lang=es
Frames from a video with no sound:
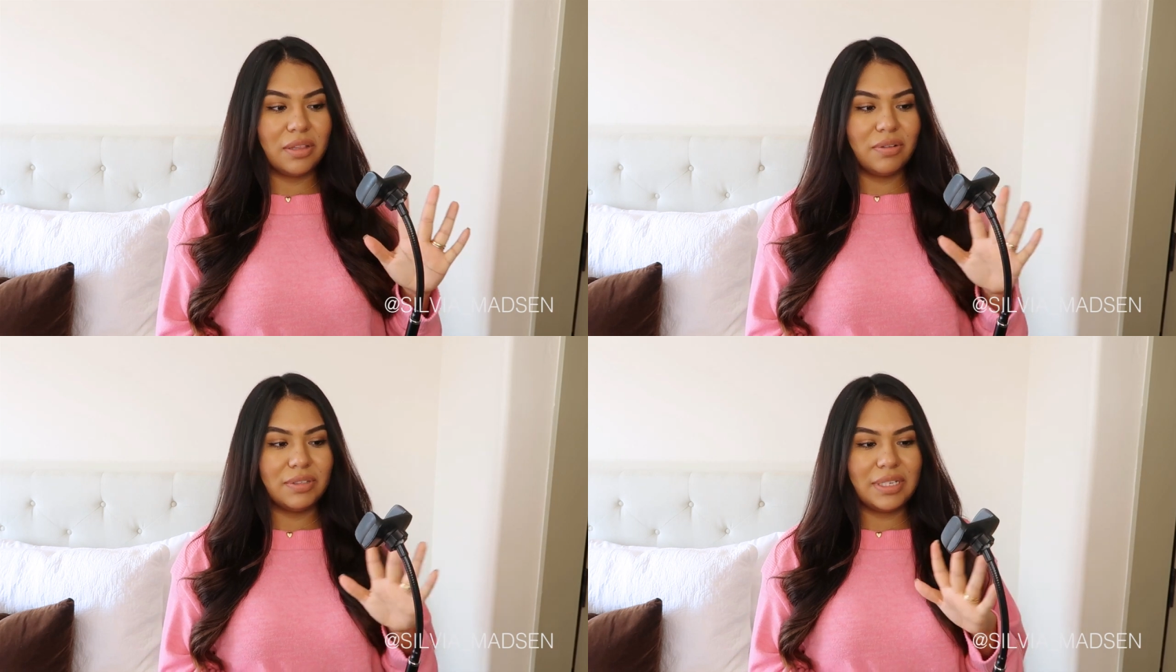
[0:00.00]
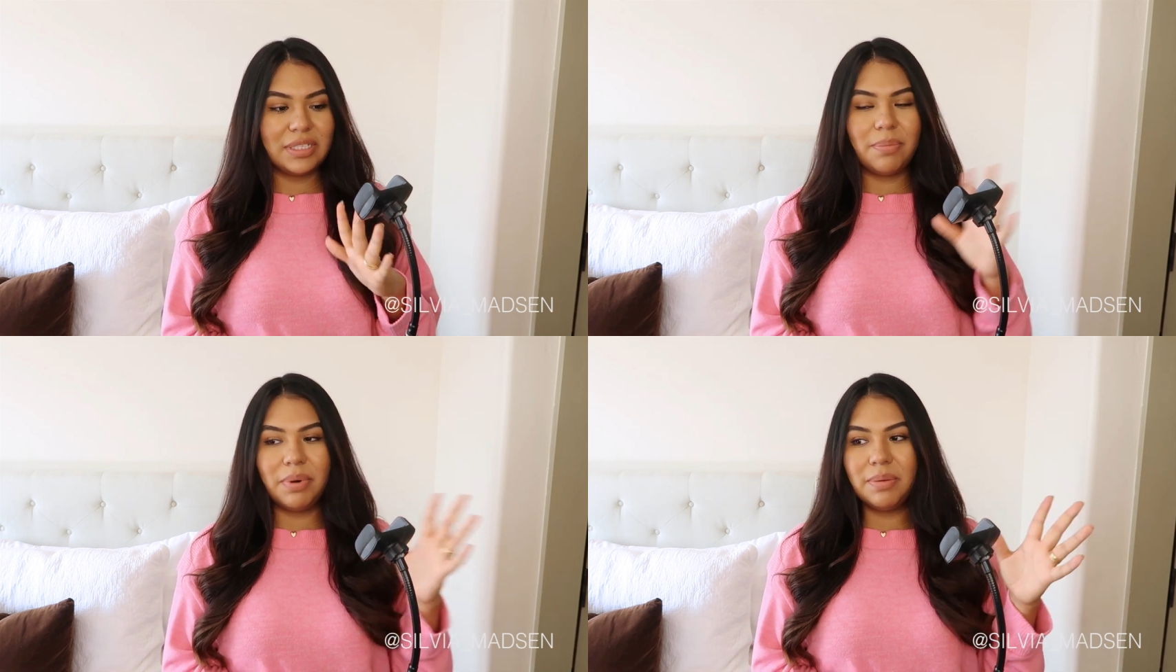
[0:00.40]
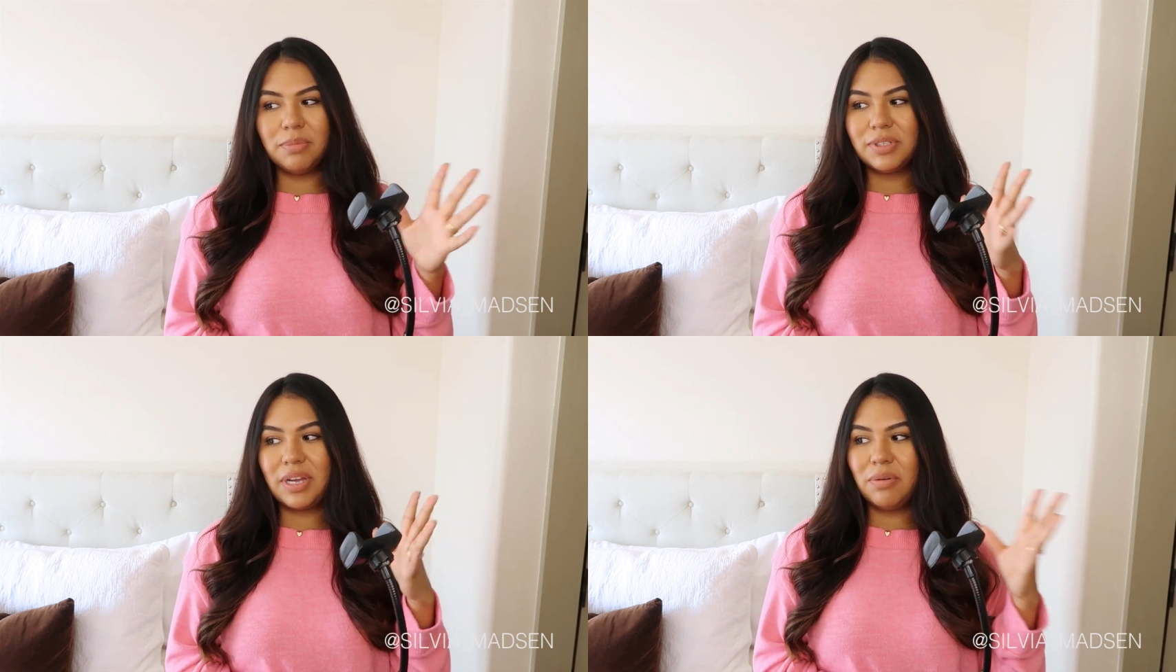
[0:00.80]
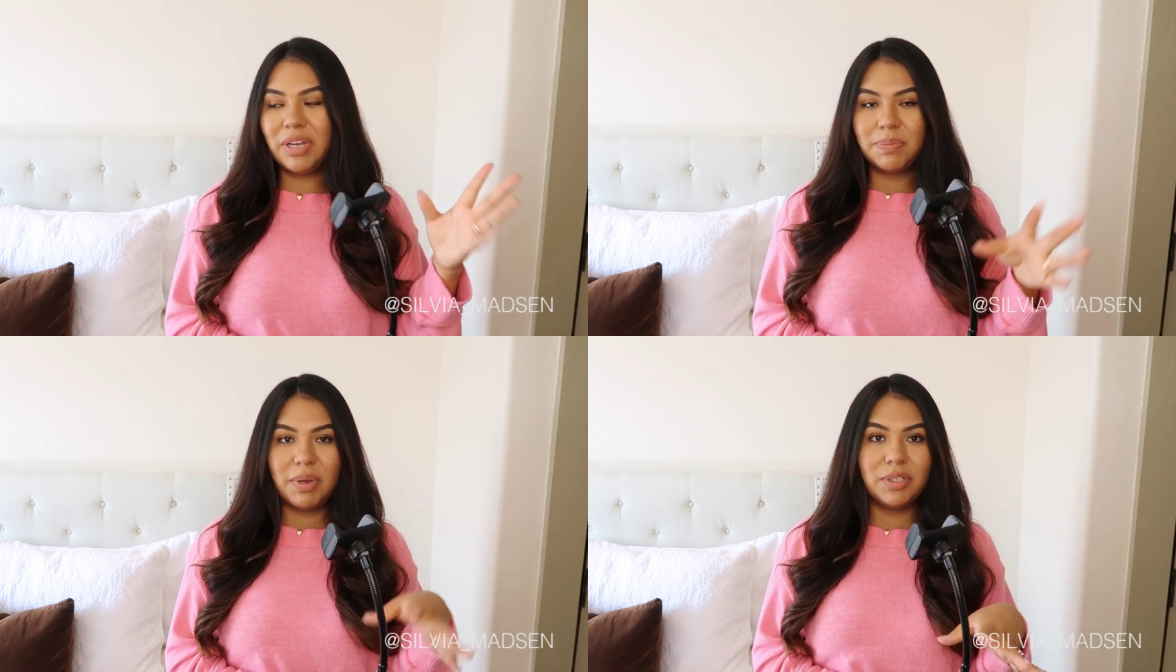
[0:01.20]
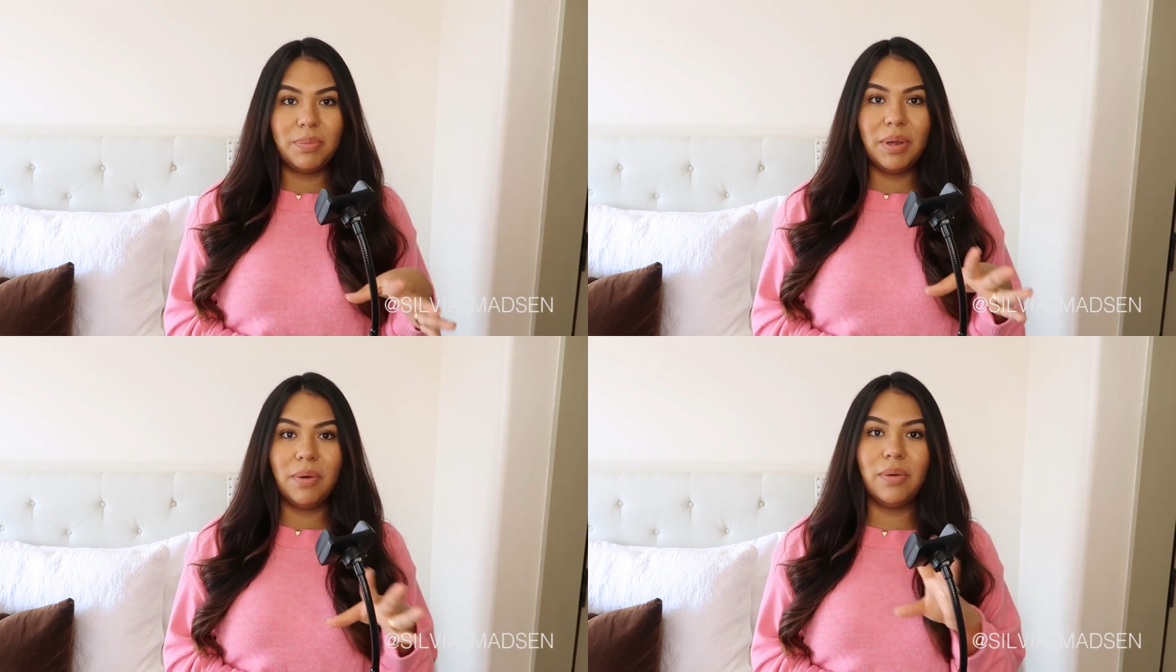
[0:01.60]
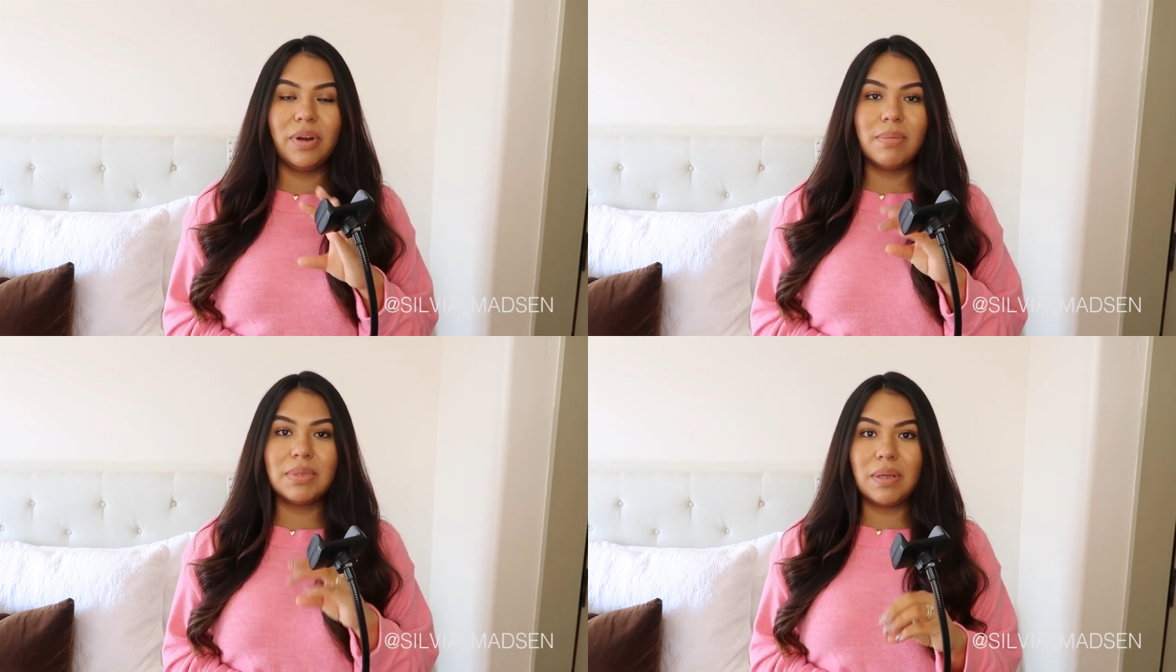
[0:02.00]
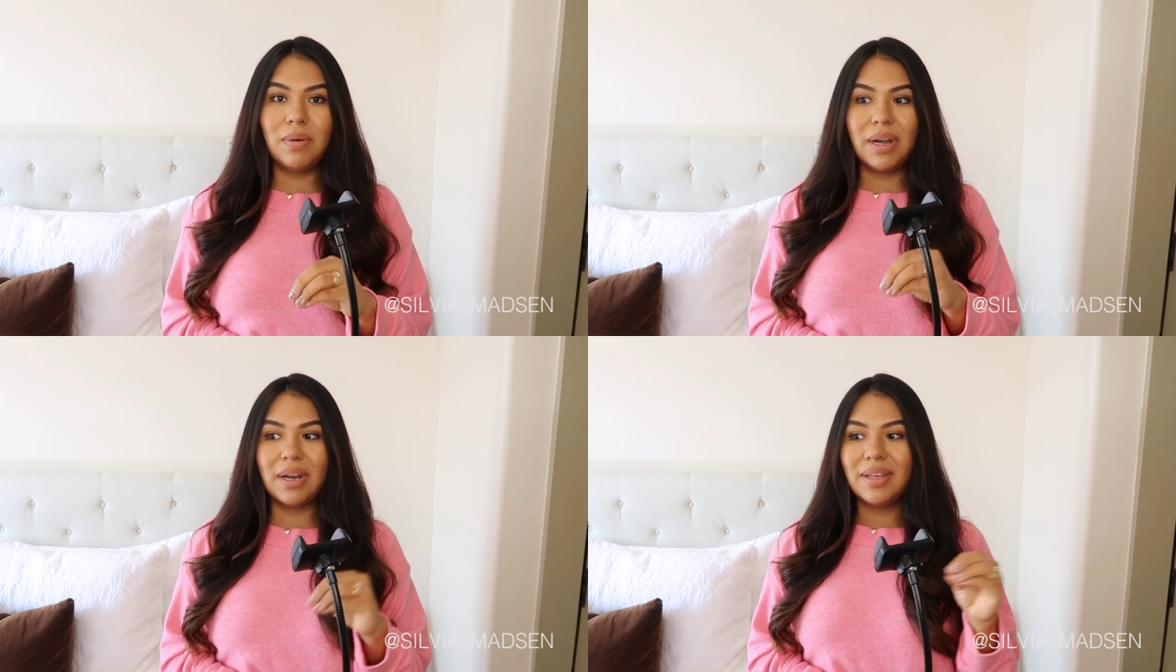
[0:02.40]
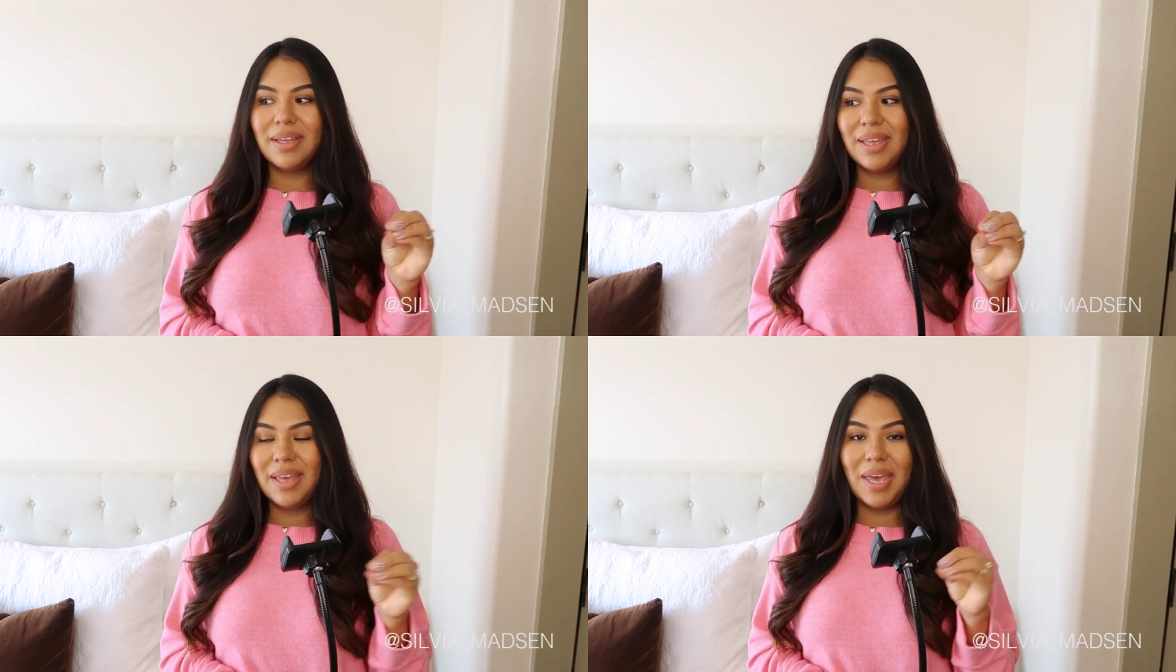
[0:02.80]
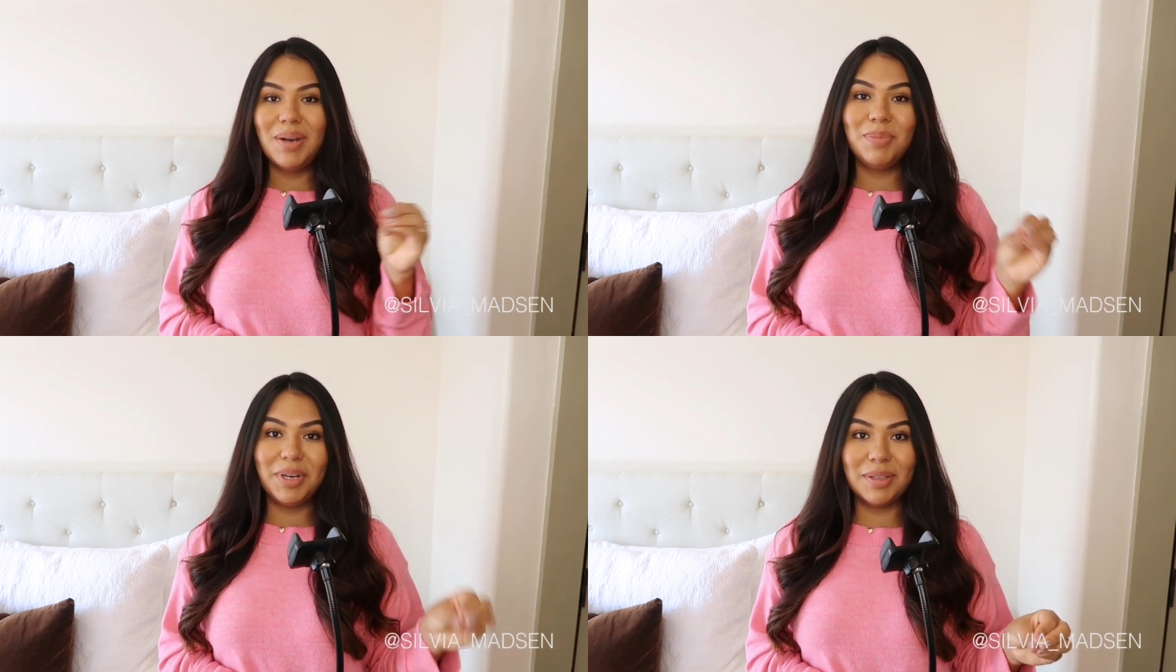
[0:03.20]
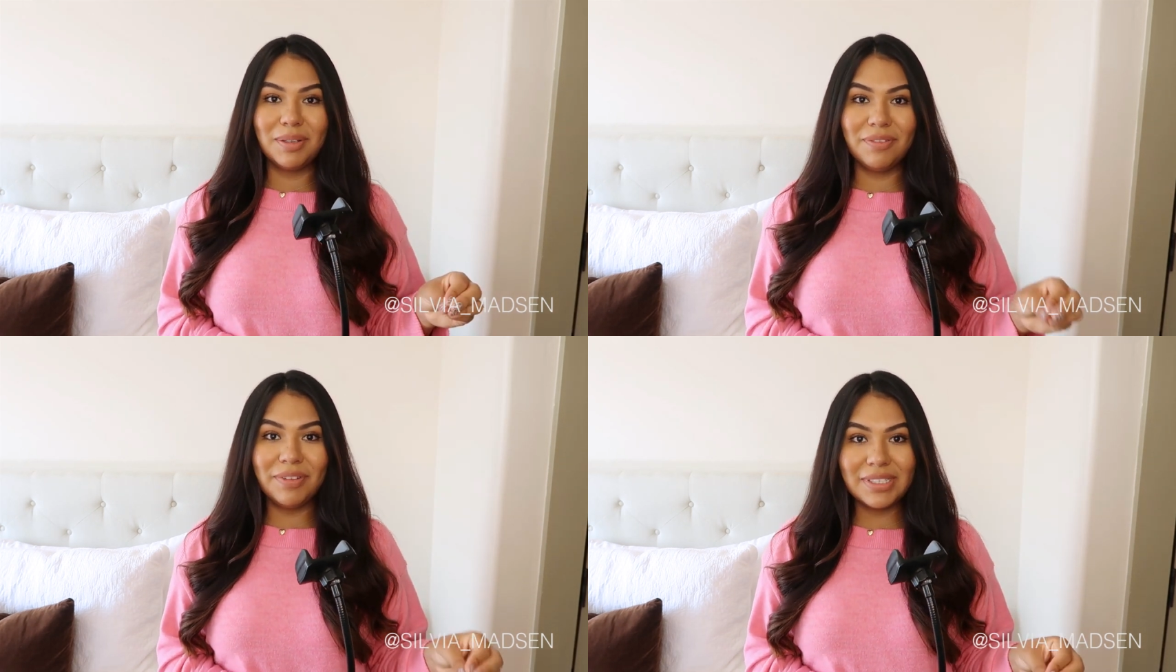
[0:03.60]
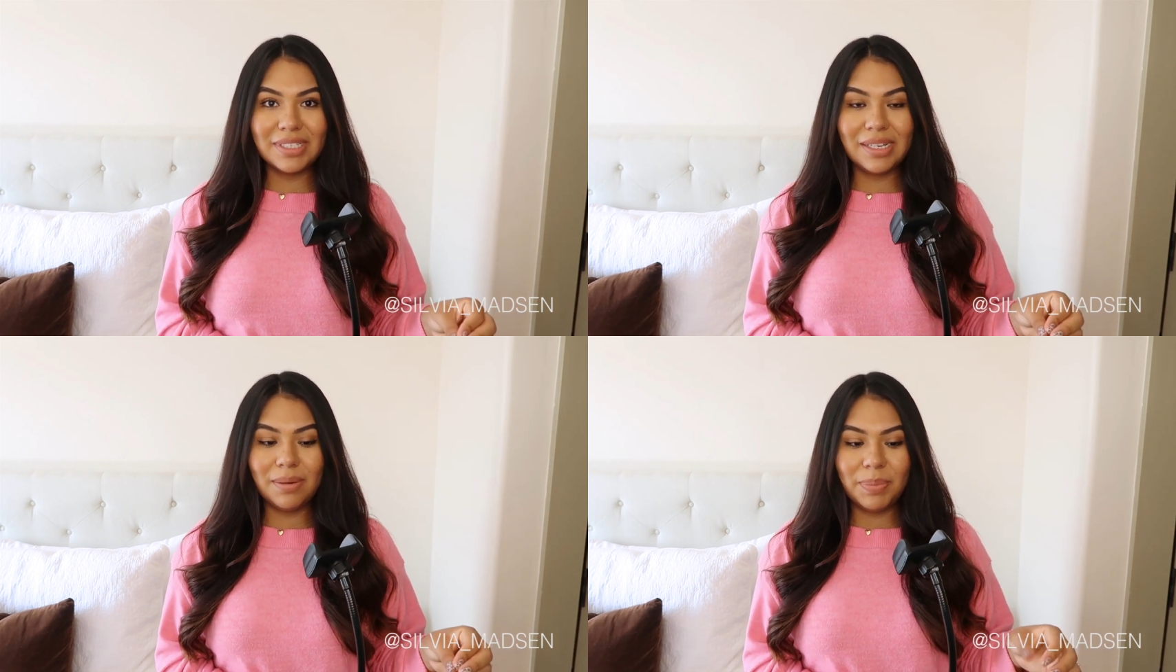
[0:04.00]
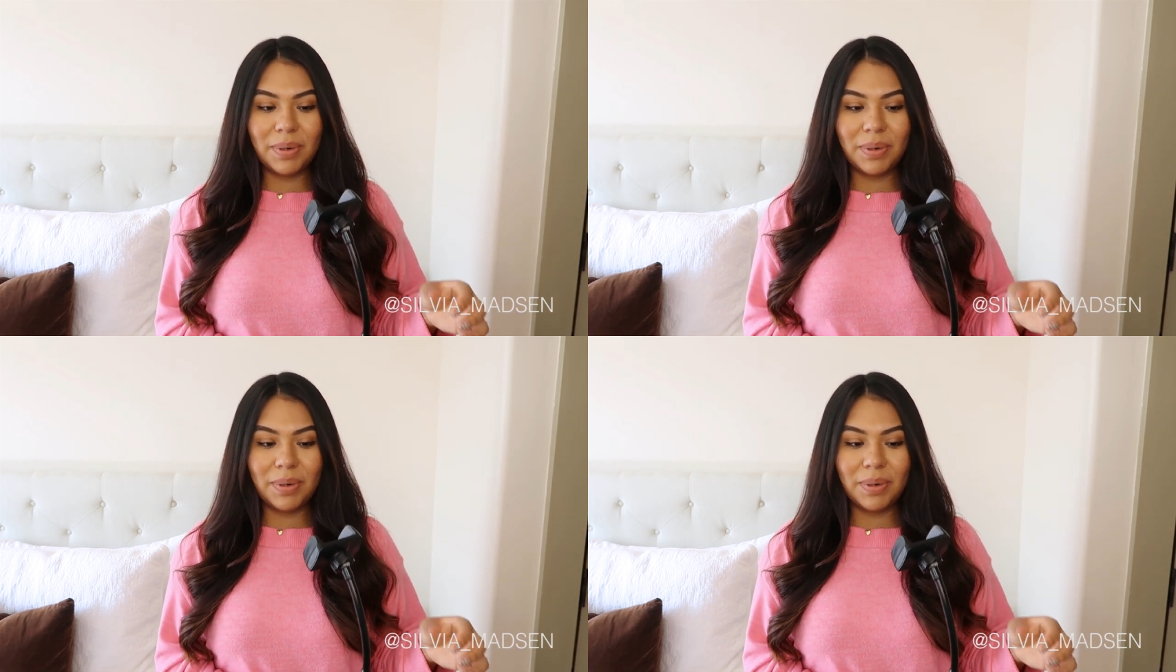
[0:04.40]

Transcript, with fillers: entonces siempre buscar un espacio para colocar mi celular era un poquito difícil